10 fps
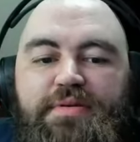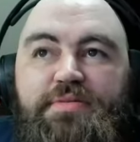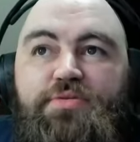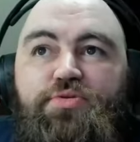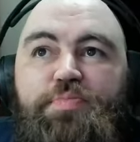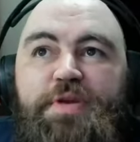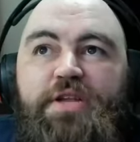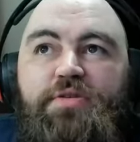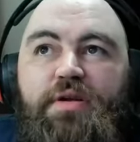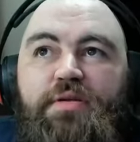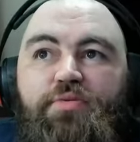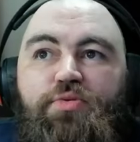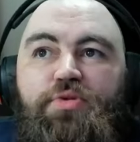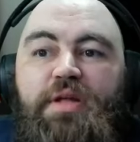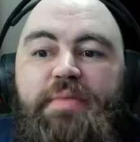Tudo preto, olha. O
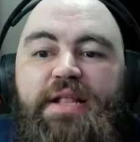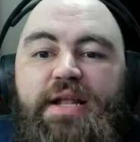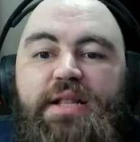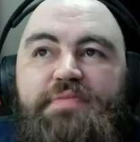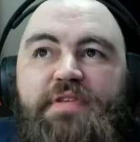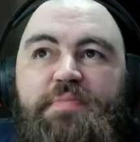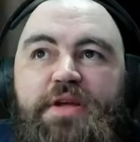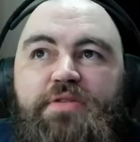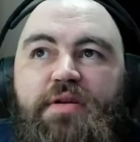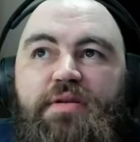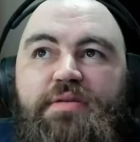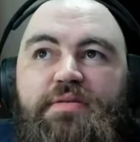cu também dela deve ser preto, olha.